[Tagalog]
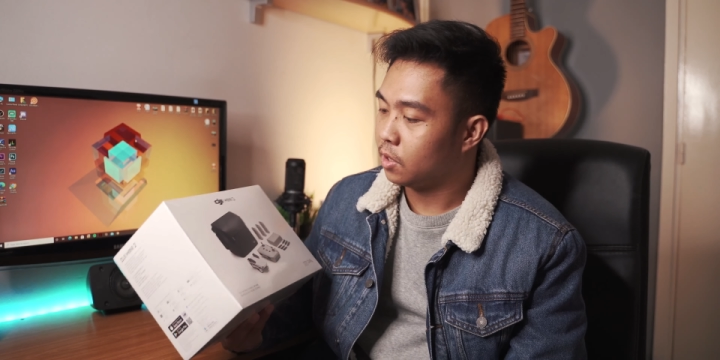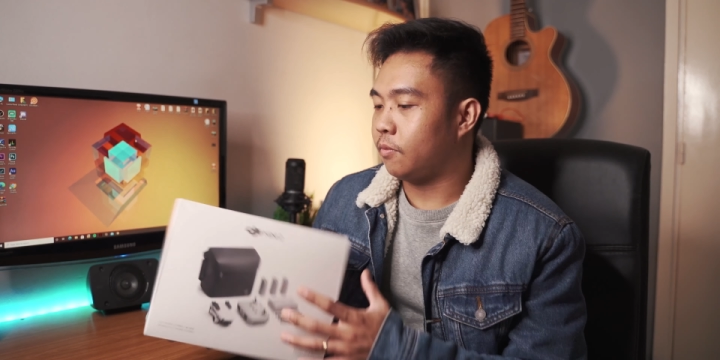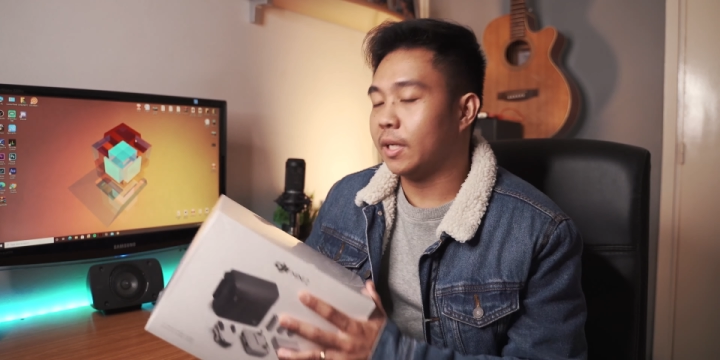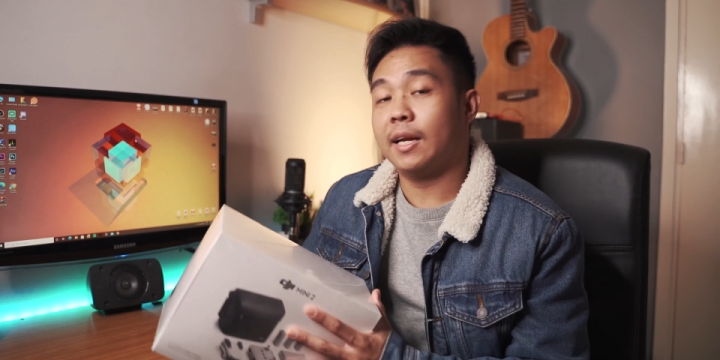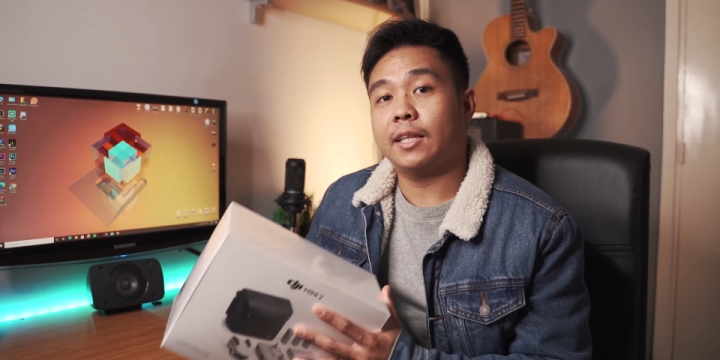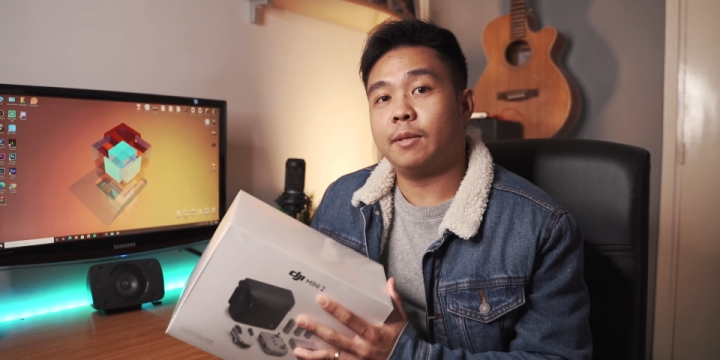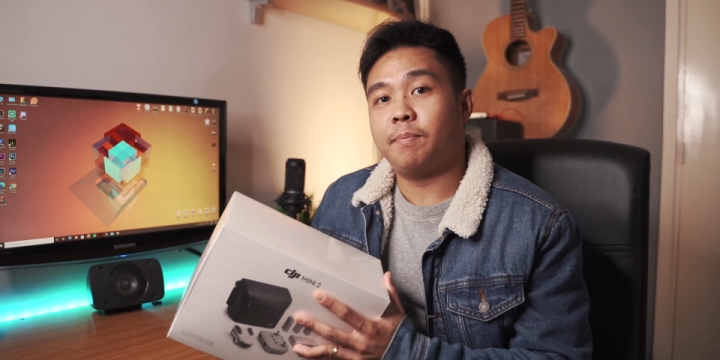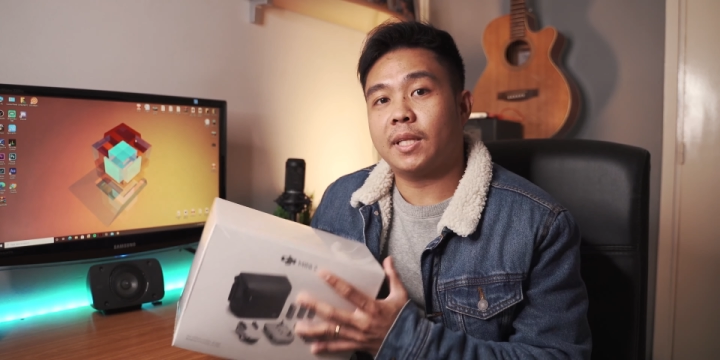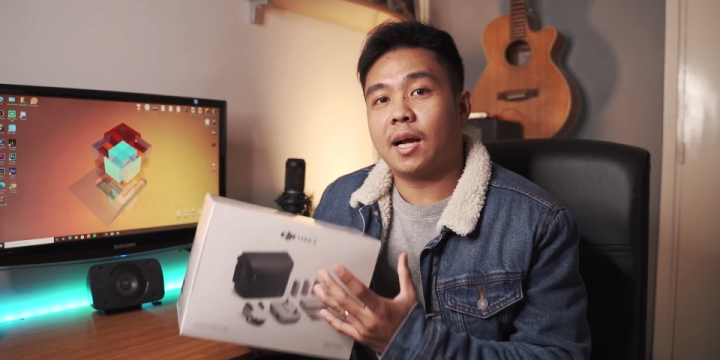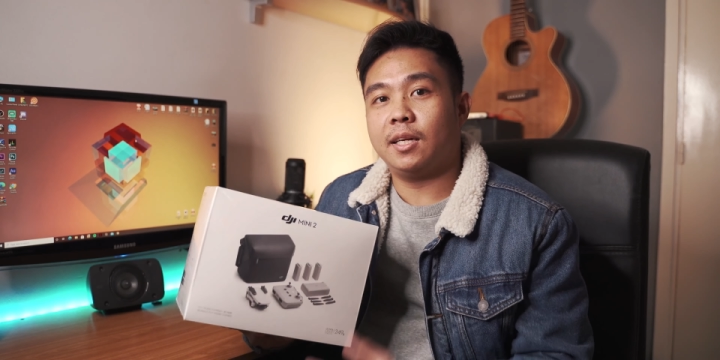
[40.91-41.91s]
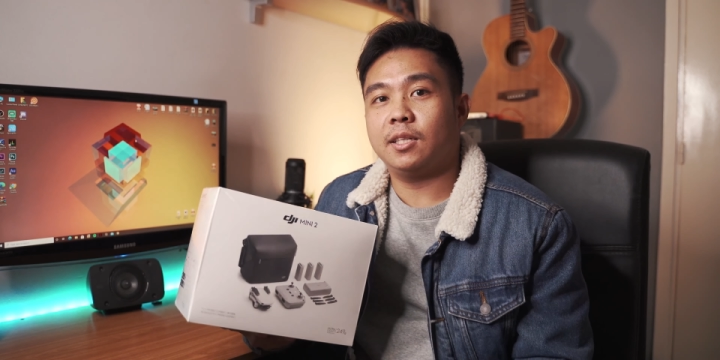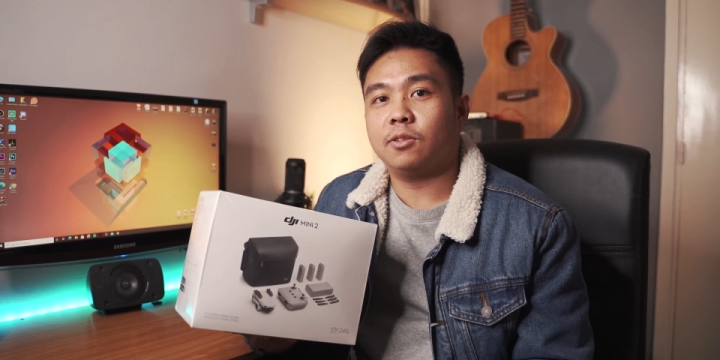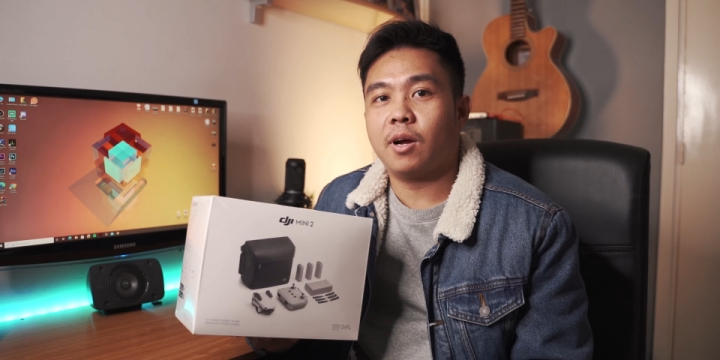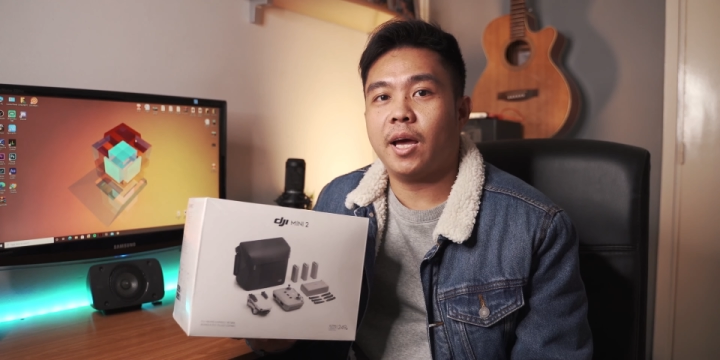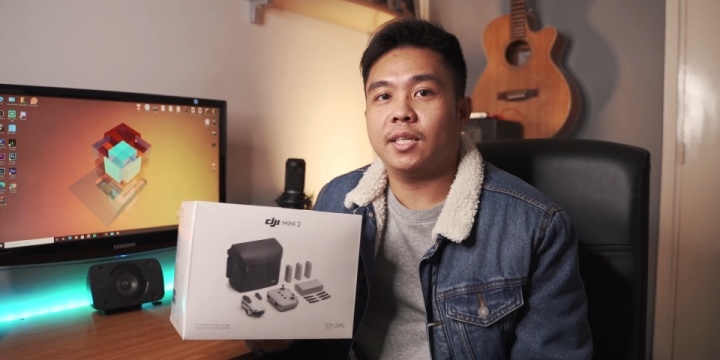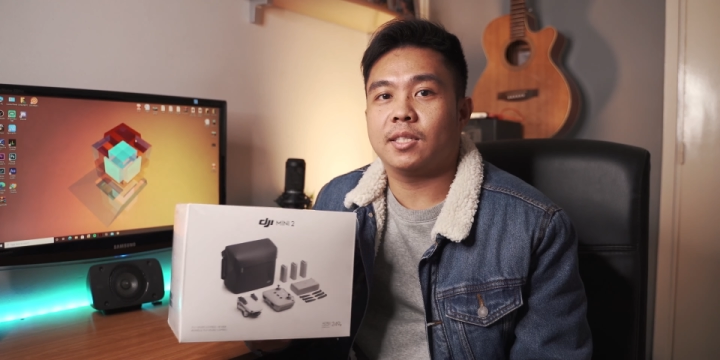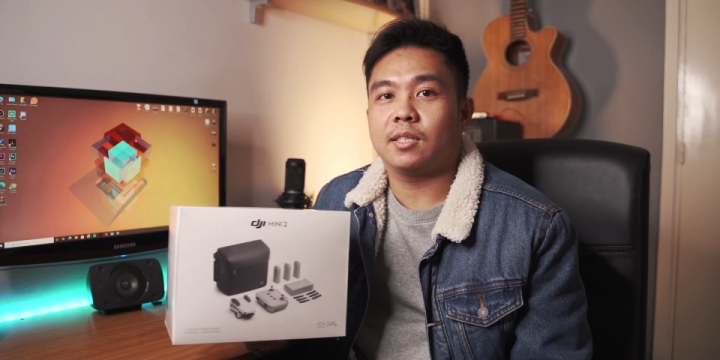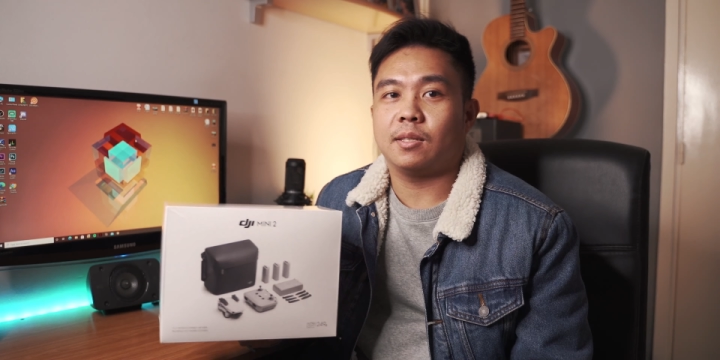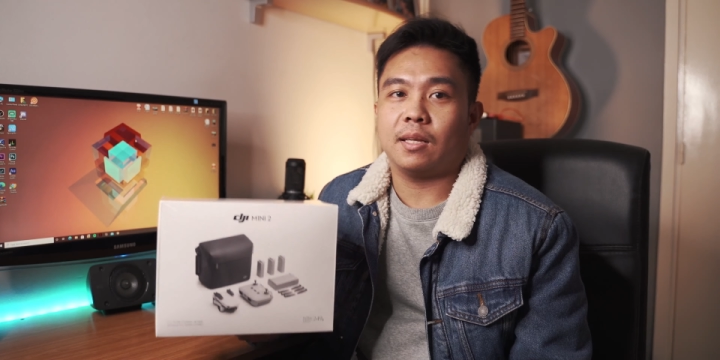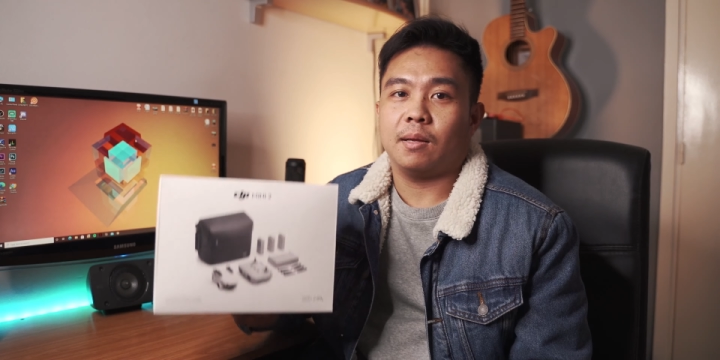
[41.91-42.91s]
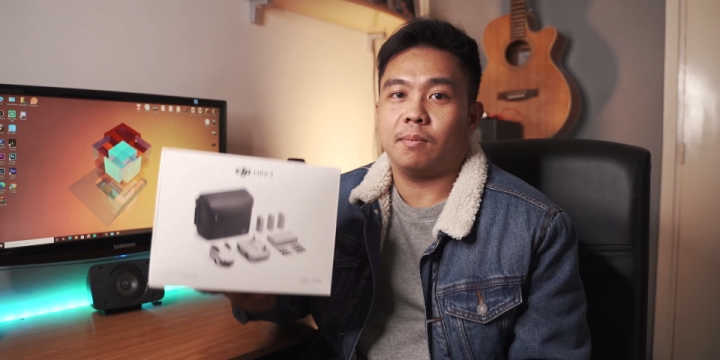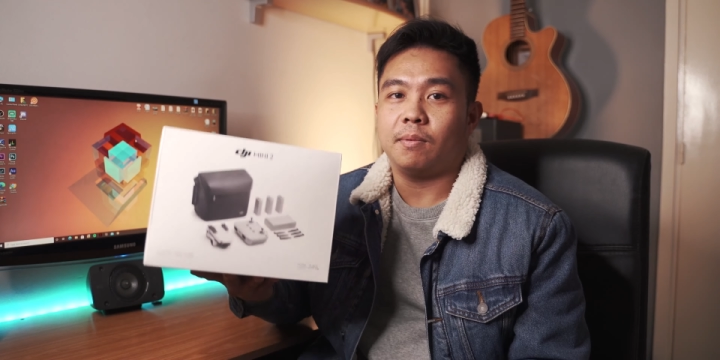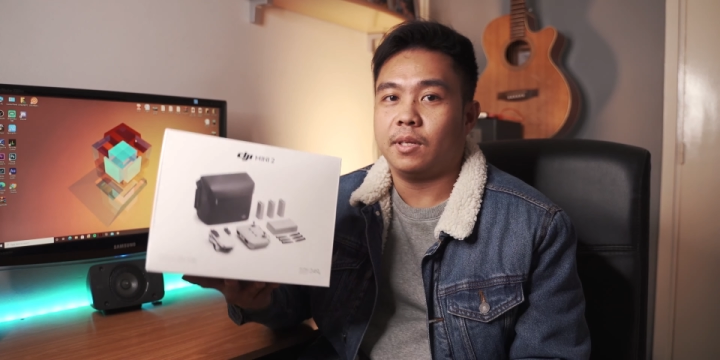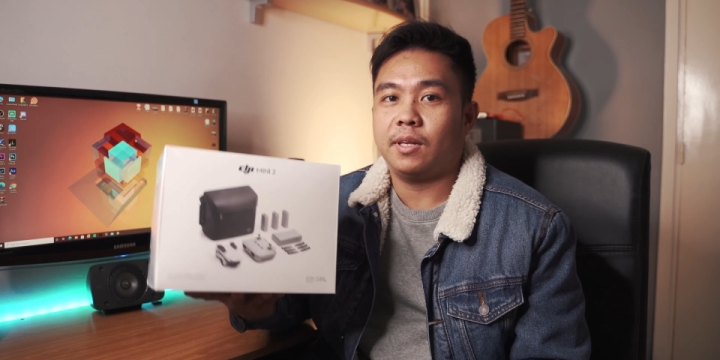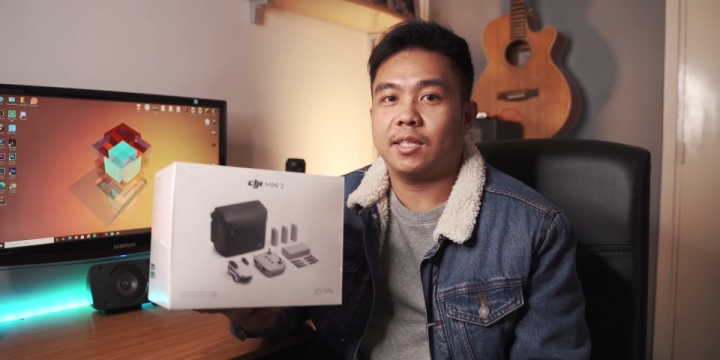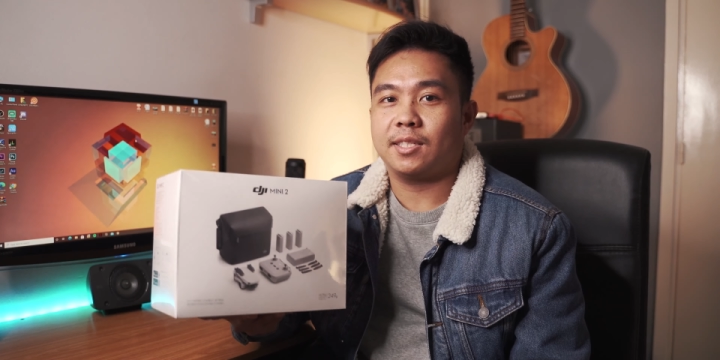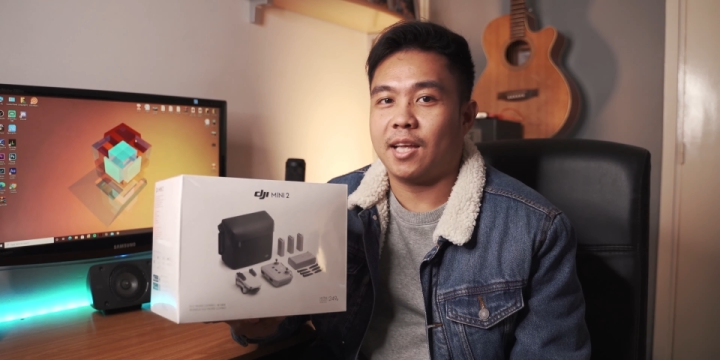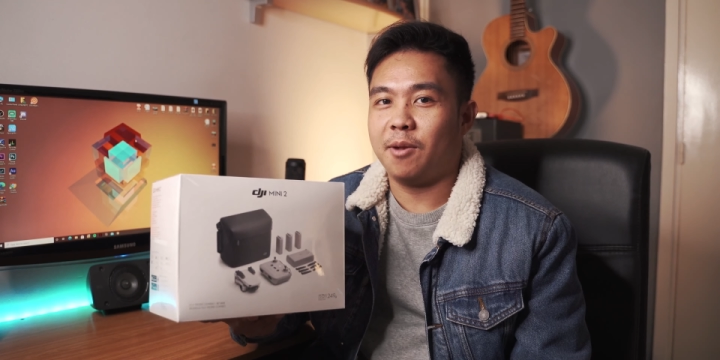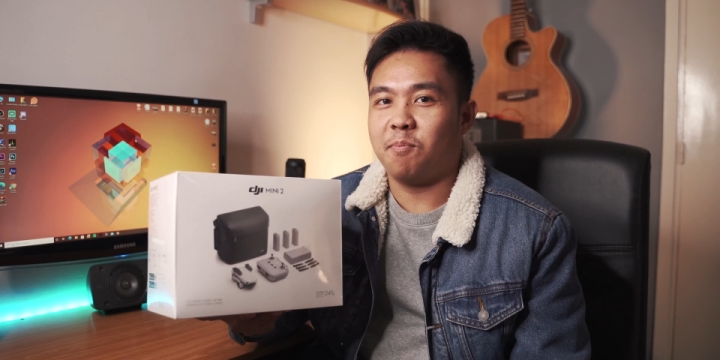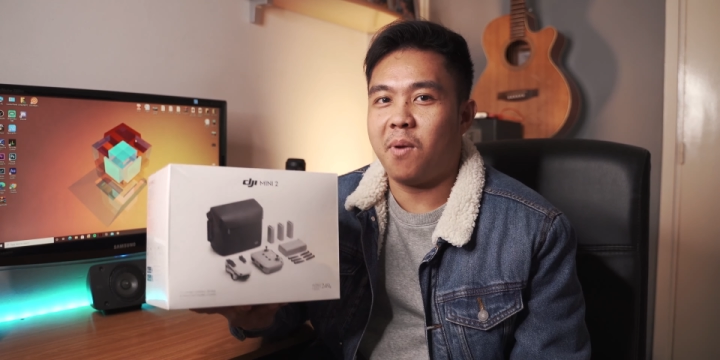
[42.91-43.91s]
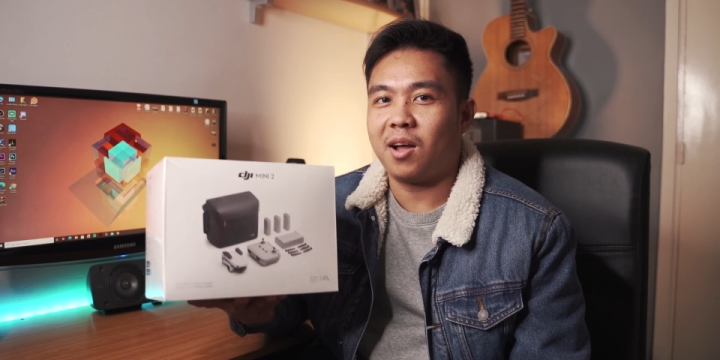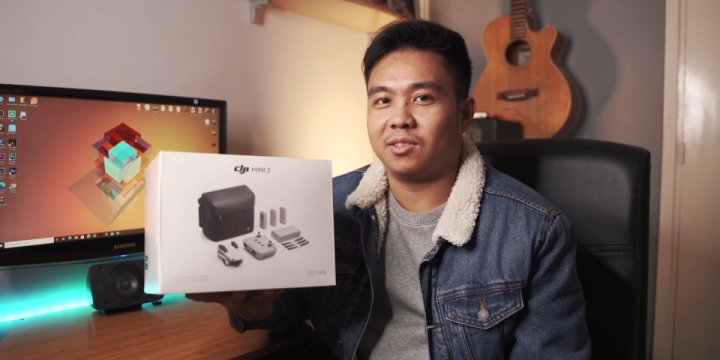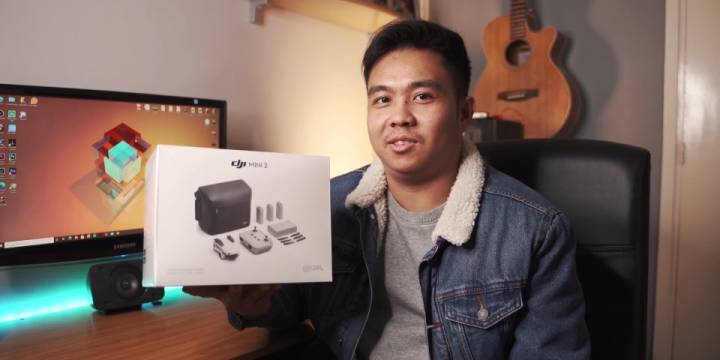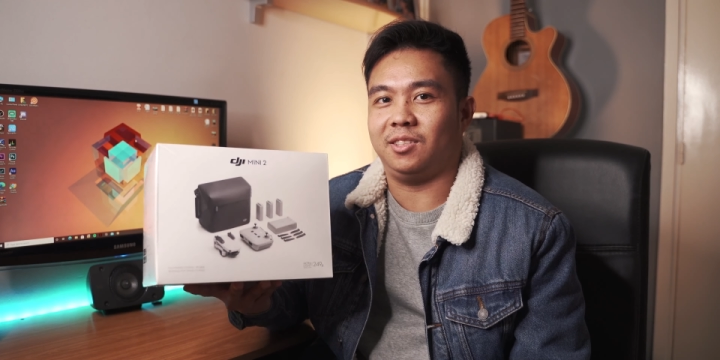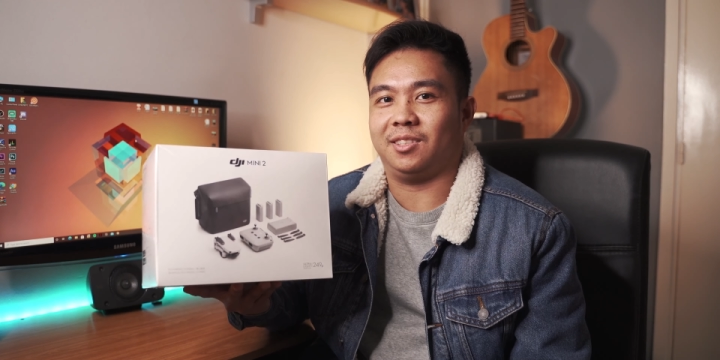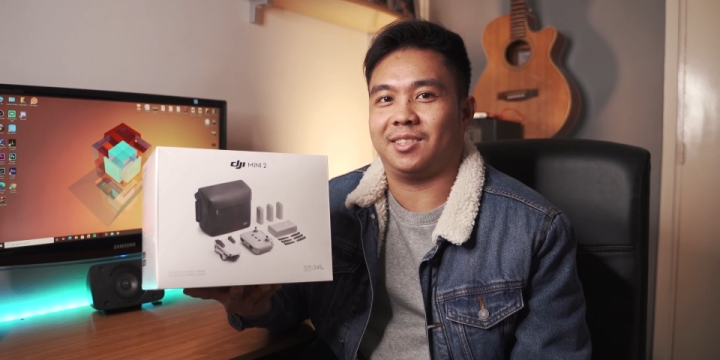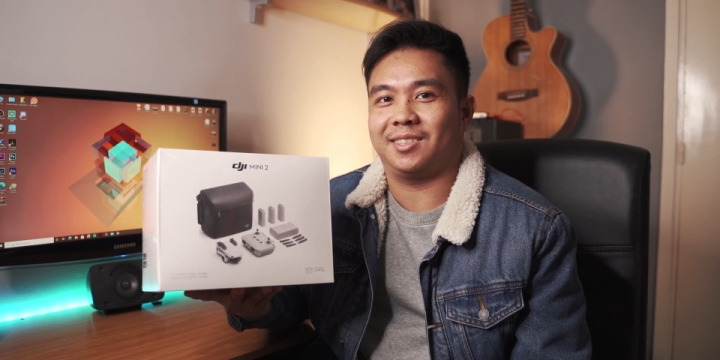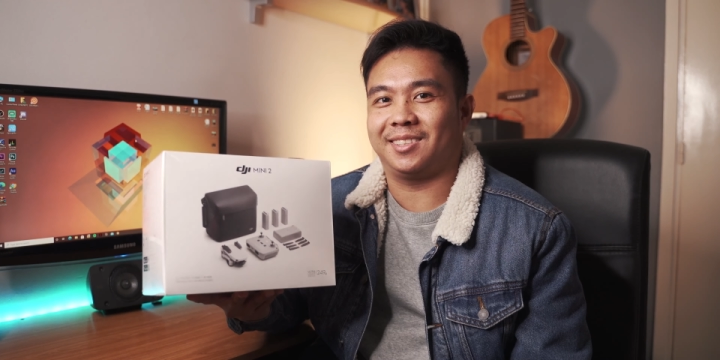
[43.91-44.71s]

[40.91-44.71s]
Huwag na natin patagalin to guys. Let's unbox this.